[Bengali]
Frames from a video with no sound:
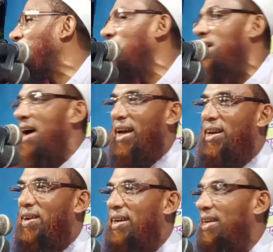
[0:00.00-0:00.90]
থাকো
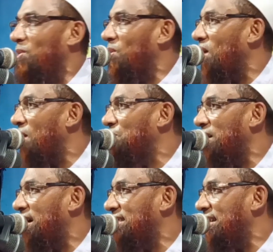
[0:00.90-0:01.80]
আল্লাহ কাইয়াদুল্লাহ
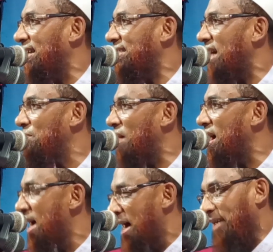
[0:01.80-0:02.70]
ফিয়াইদিল ইয়াতামা
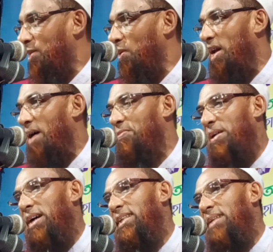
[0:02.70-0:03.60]
আদুল্লাহ
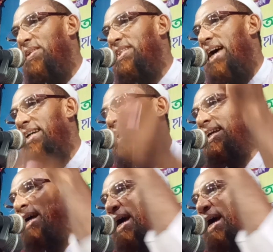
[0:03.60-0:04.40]
ফিয়াইদিল মাসাকিন